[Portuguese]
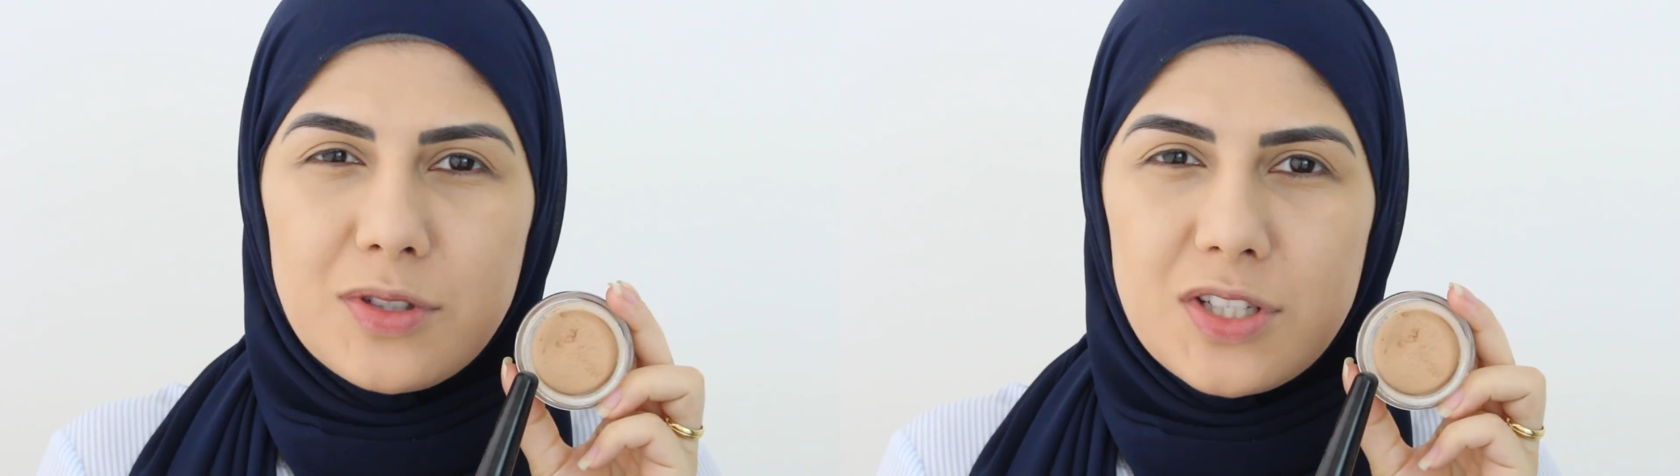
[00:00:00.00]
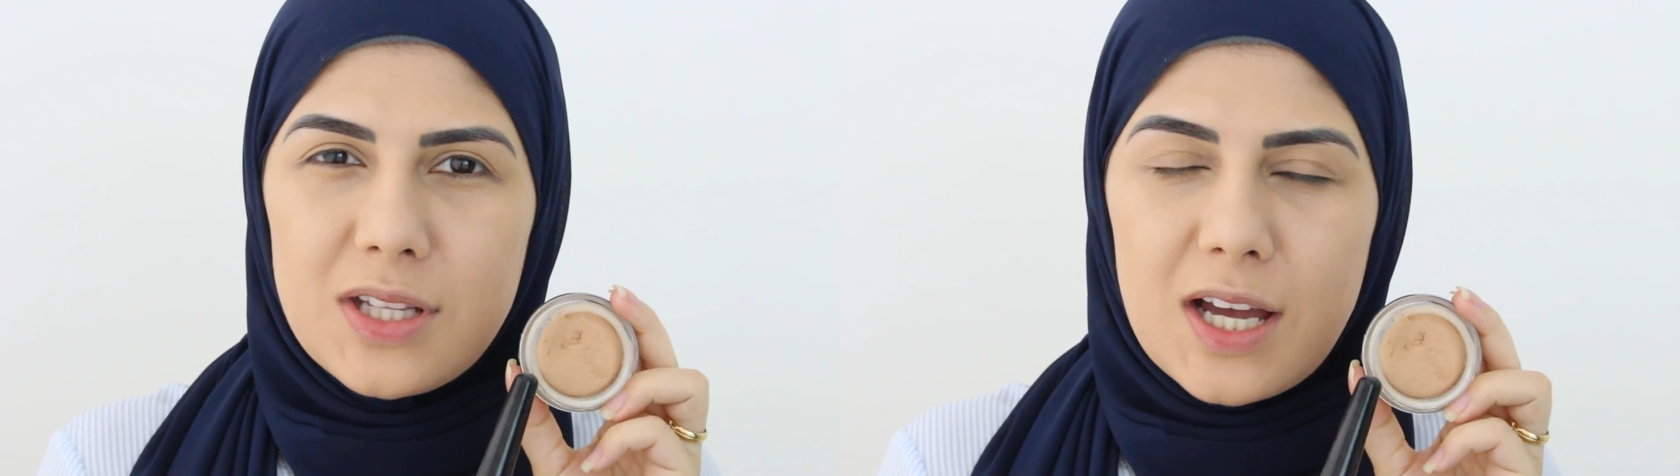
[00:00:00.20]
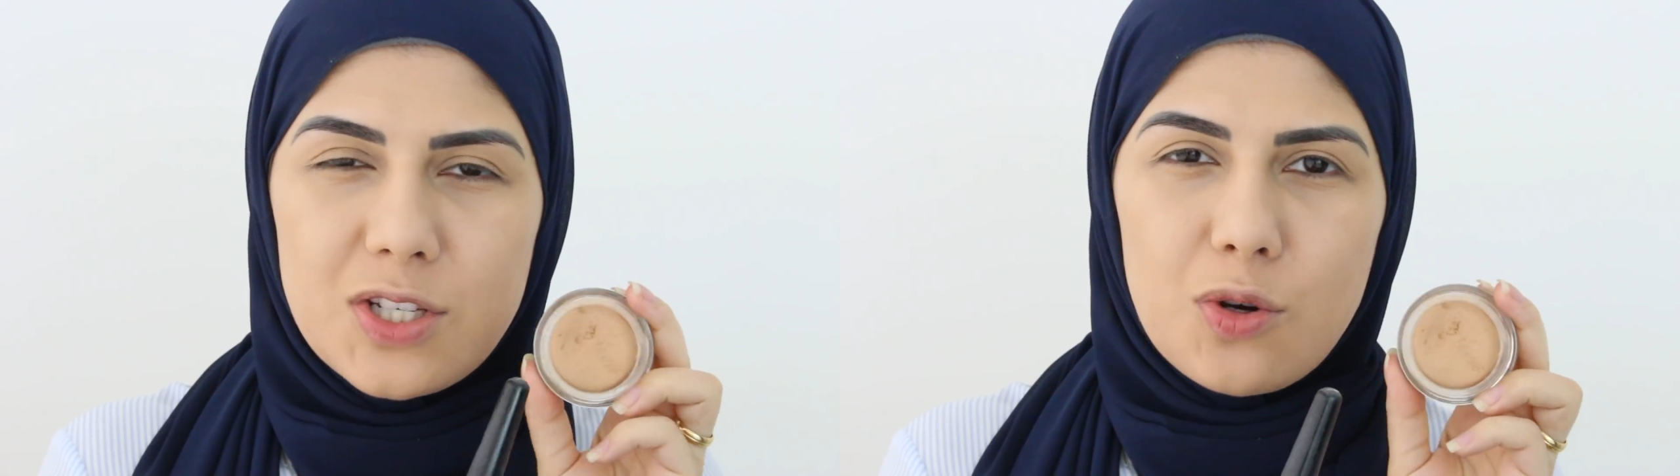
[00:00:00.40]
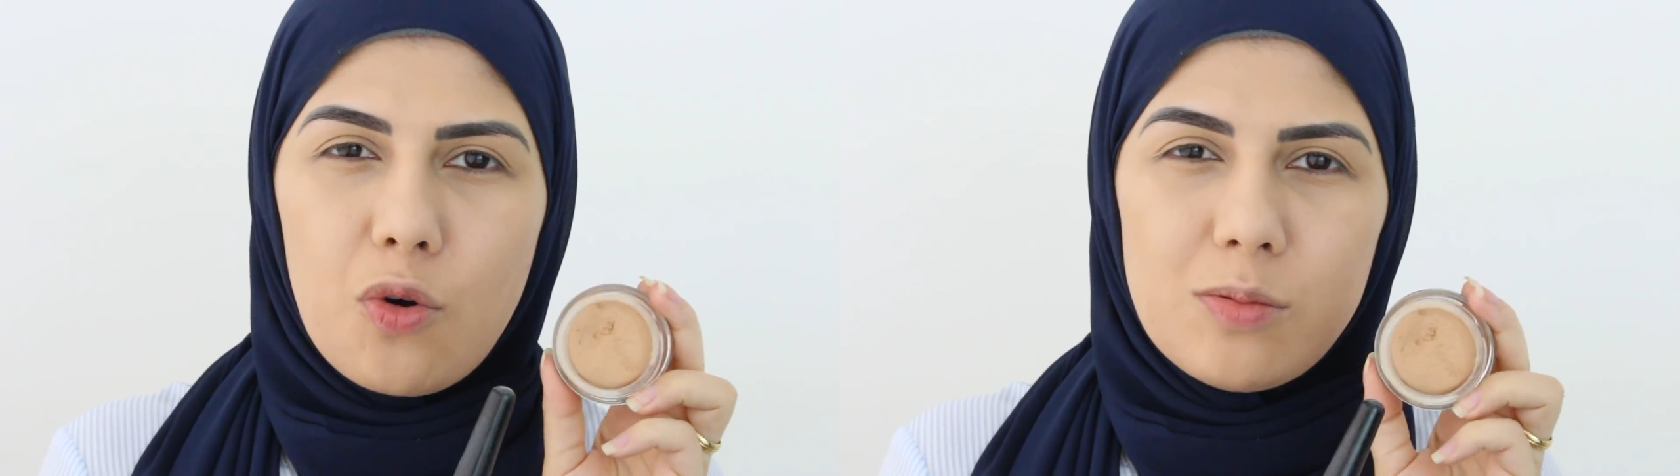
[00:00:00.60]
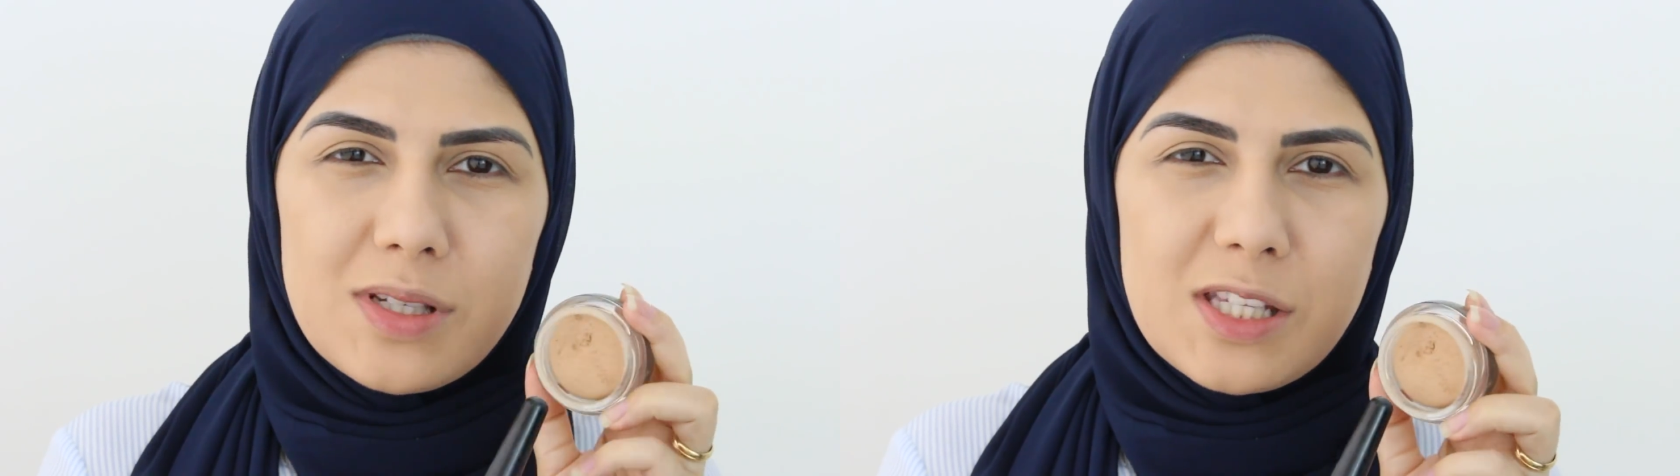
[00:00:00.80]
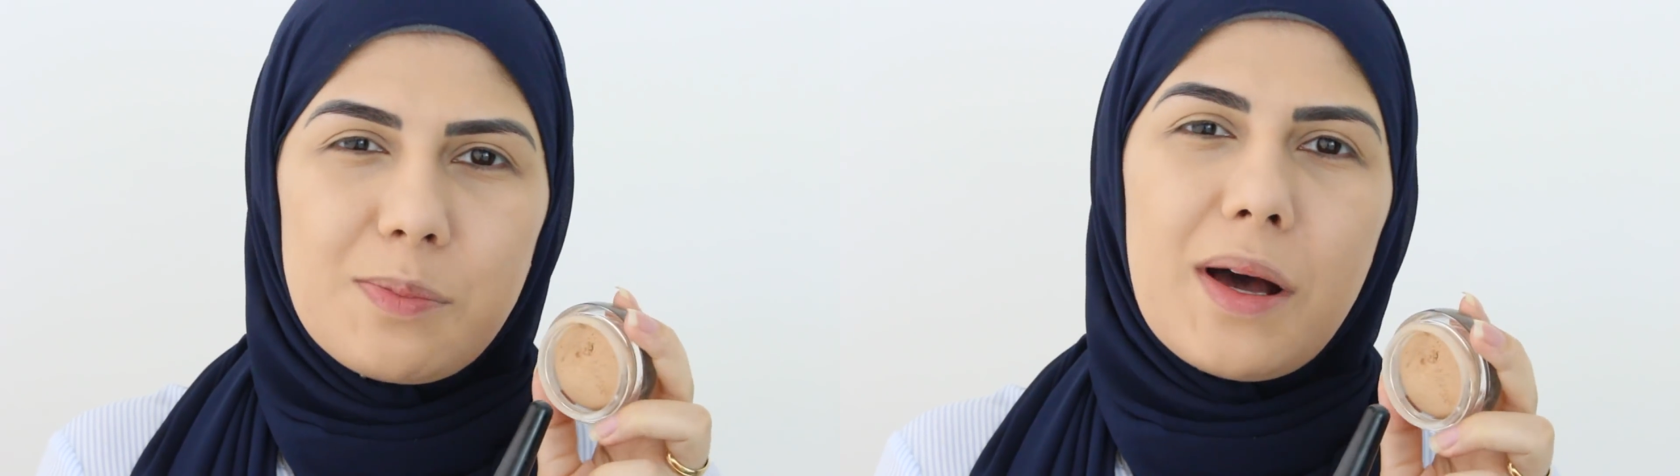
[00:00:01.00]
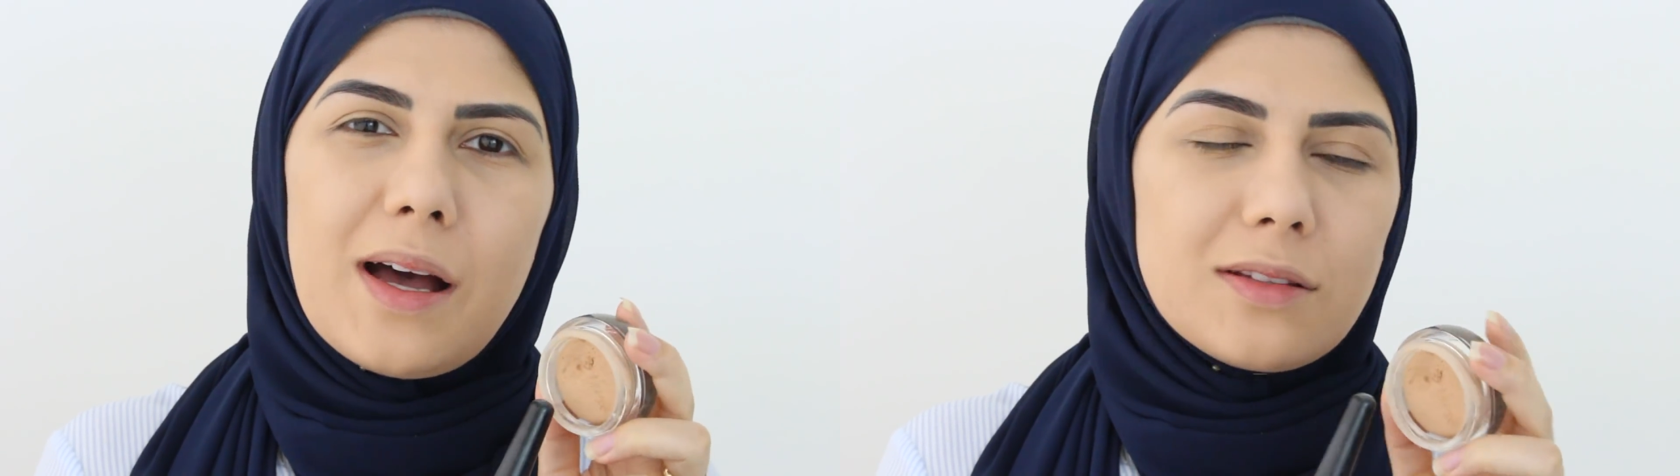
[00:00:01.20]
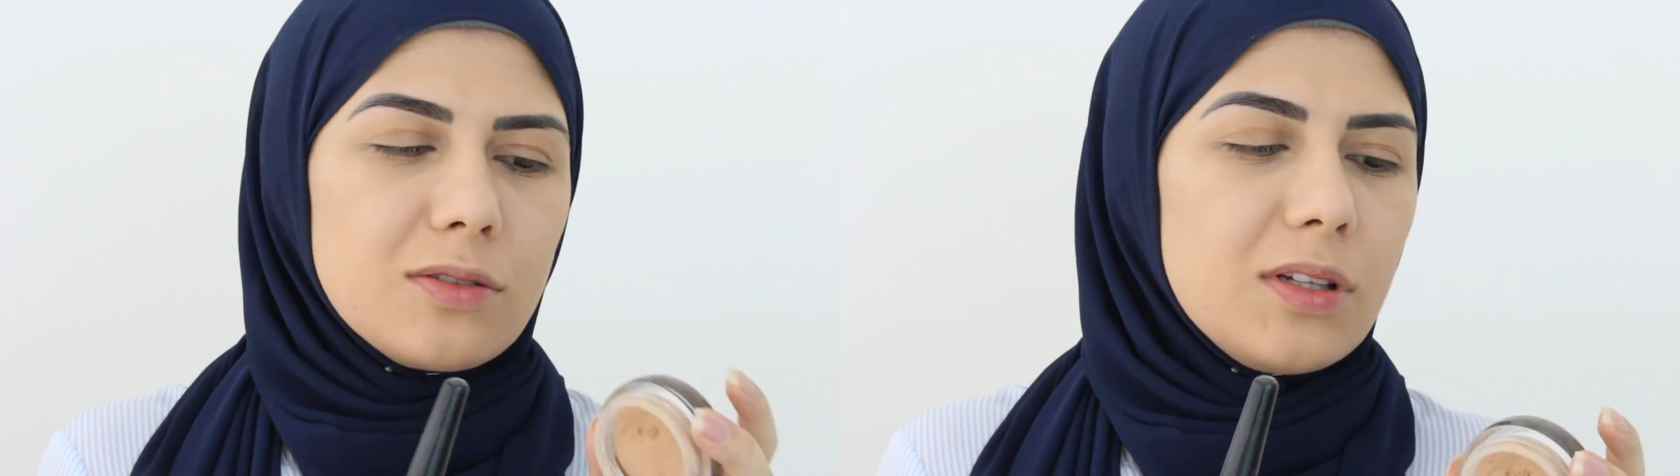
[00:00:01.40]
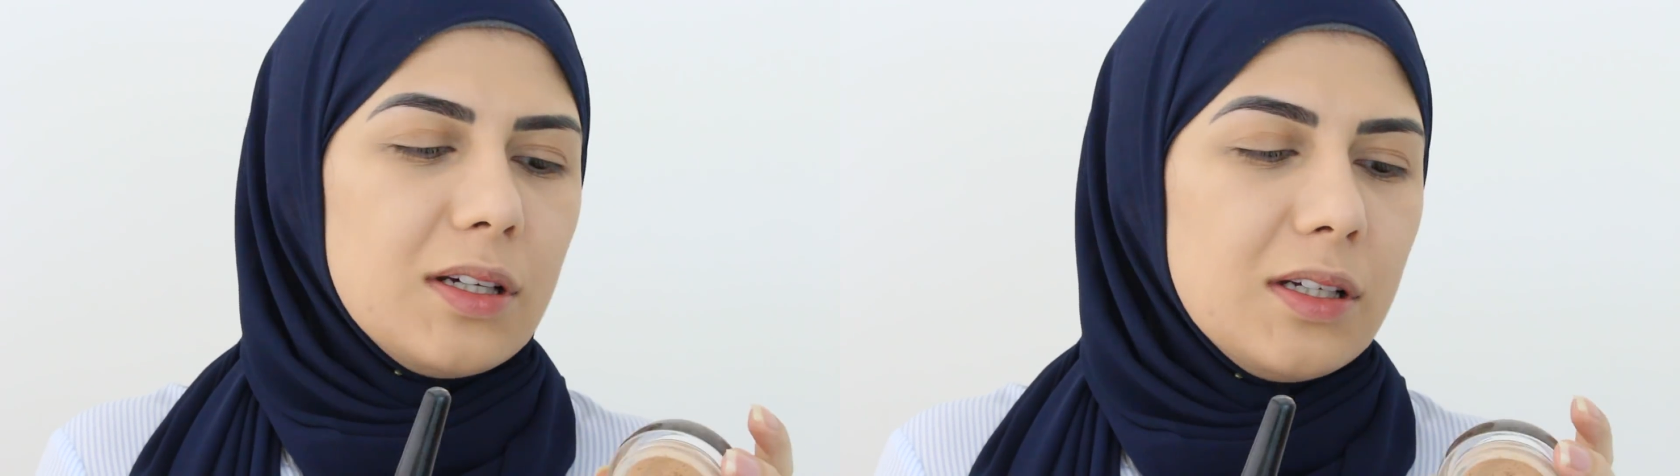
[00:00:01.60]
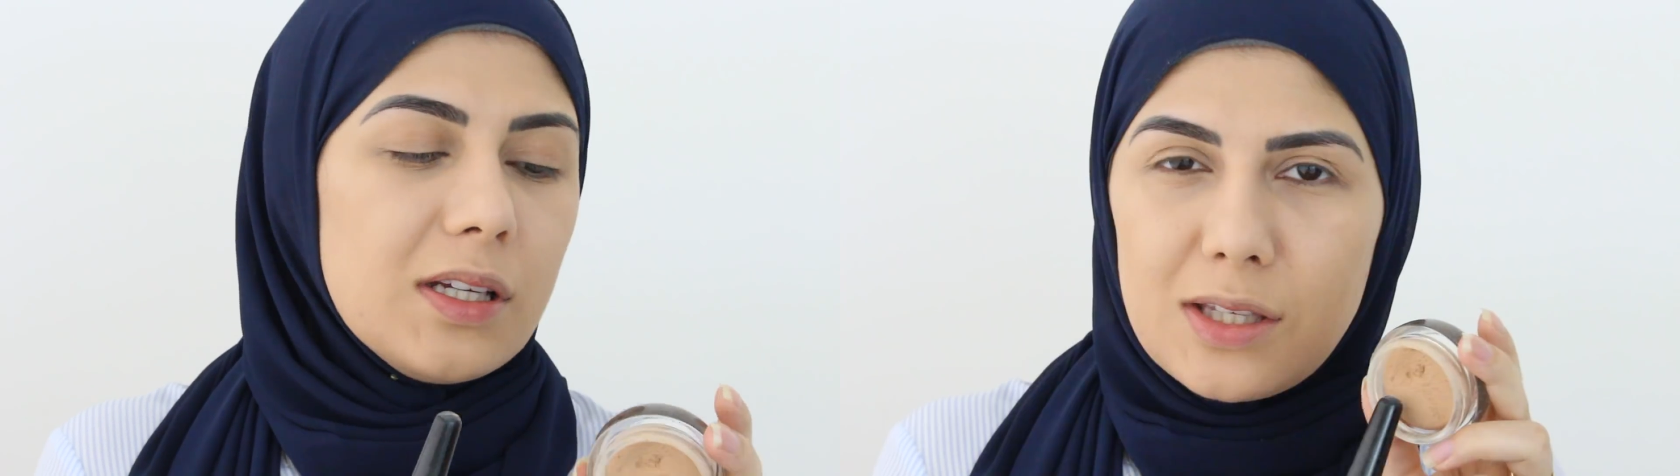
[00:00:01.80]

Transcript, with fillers: quantidade com uma espátula